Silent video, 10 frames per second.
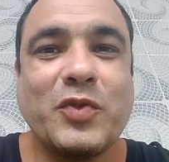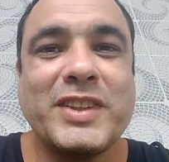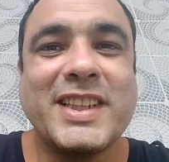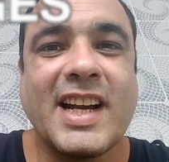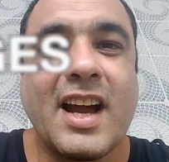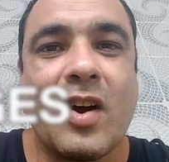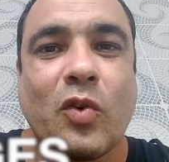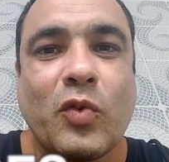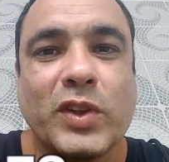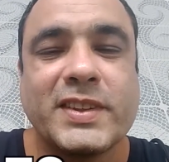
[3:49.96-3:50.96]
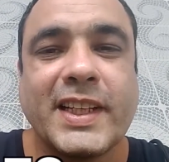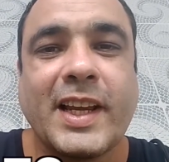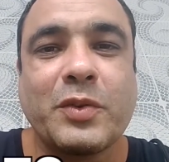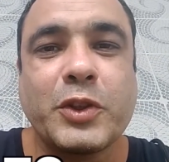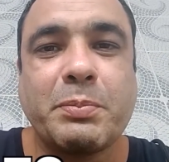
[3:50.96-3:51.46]
Vidigal, você que é
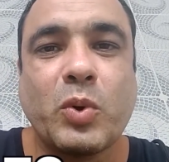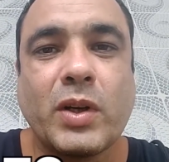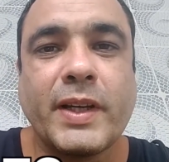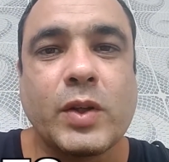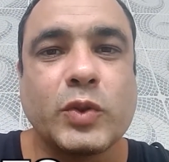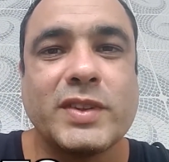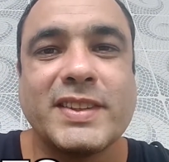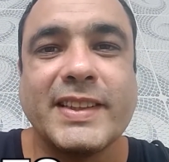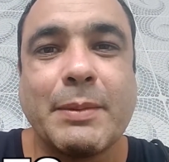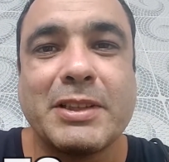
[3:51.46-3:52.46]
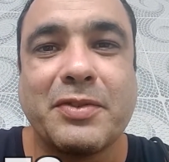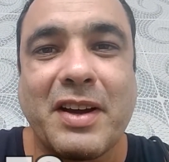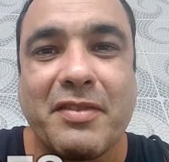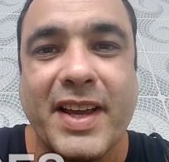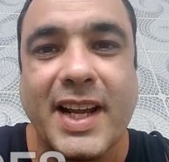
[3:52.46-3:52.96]
um dos pioneiros do cinema de
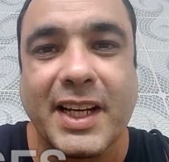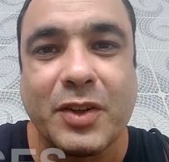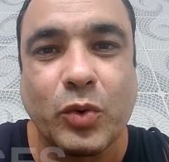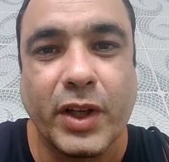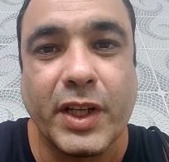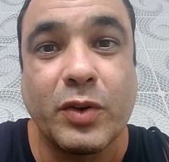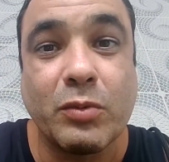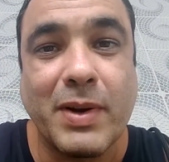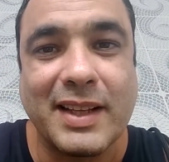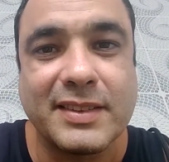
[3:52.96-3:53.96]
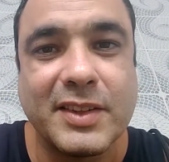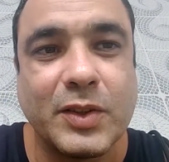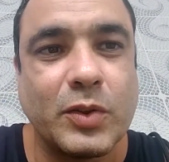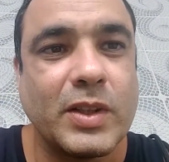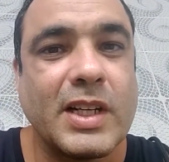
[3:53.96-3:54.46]
favela aqui no Rio e no
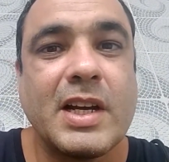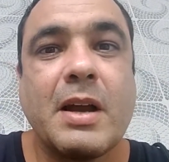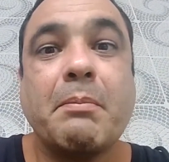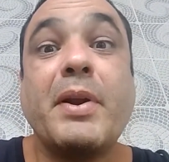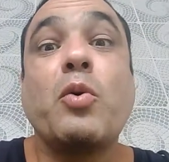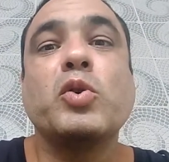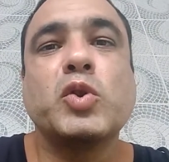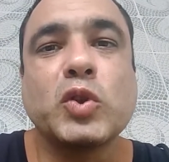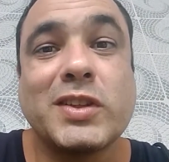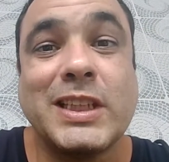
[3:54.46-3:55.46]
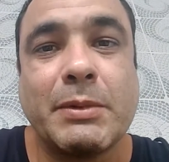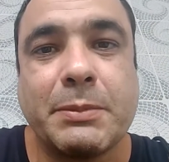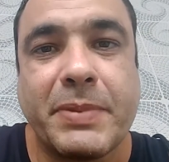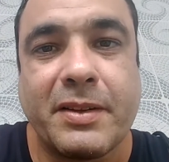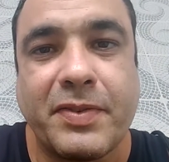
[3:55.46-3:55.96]
Brasil, precursor do cinema de
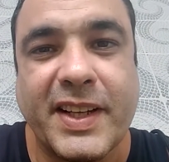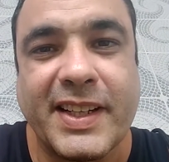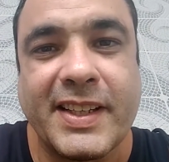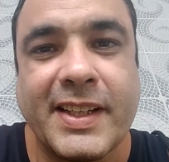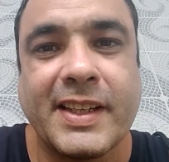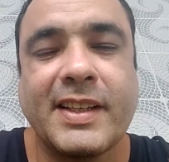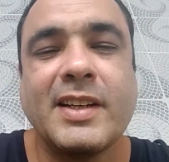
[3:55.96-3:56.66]
periferia,